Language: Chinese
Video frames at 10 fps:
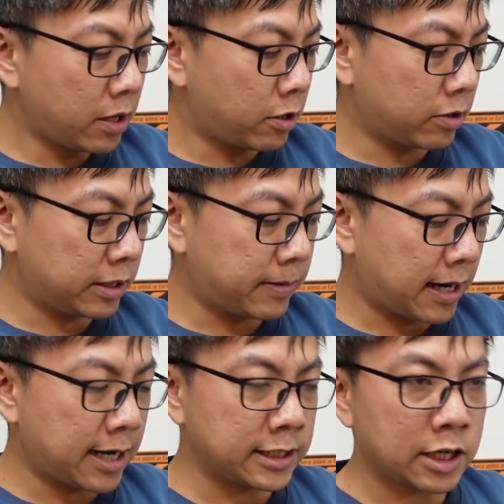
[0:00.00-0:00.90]
哦，你把
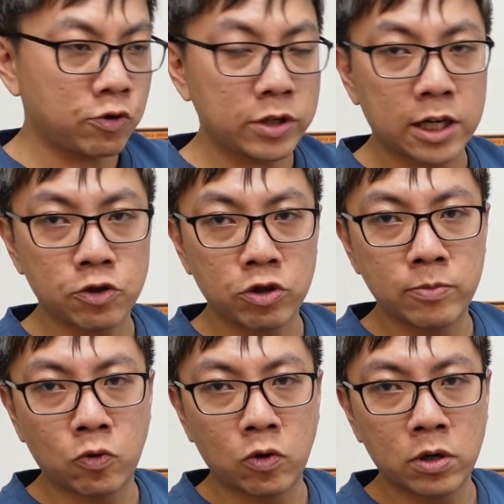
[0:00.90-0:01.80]
它按下去，它就会
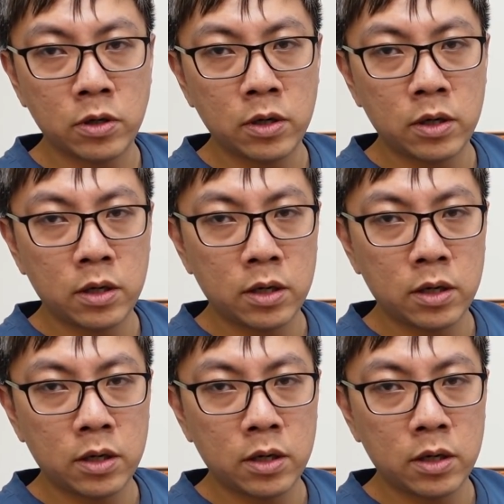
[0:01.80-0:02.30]
磨。